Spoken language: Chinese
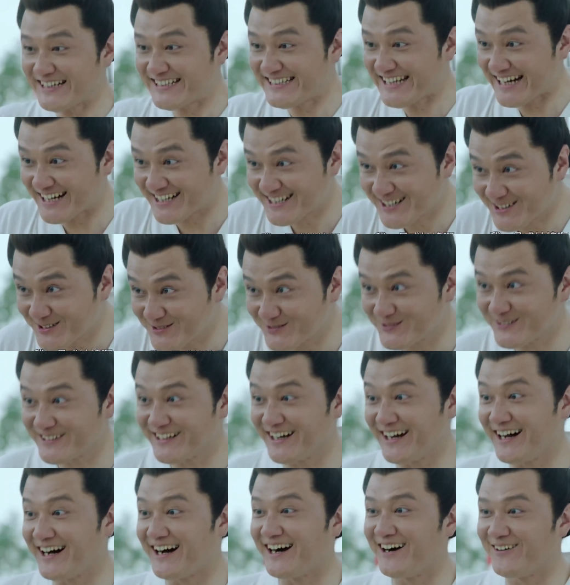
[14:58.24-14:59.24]
我一见程姑
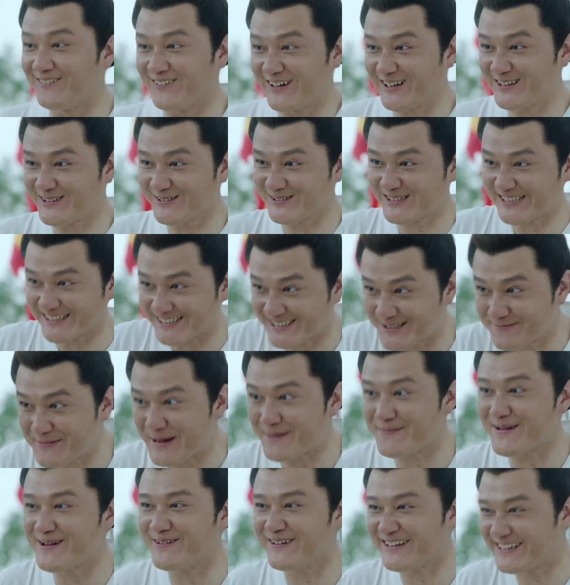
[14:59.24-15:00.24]
娘啊，我就精神
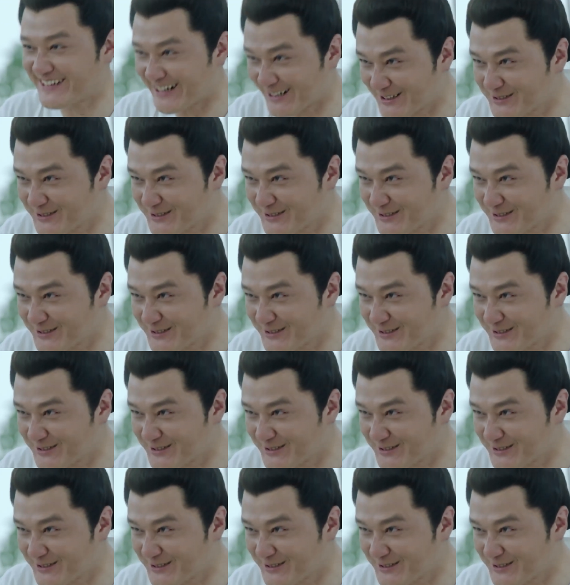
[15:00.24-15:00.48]
百倍，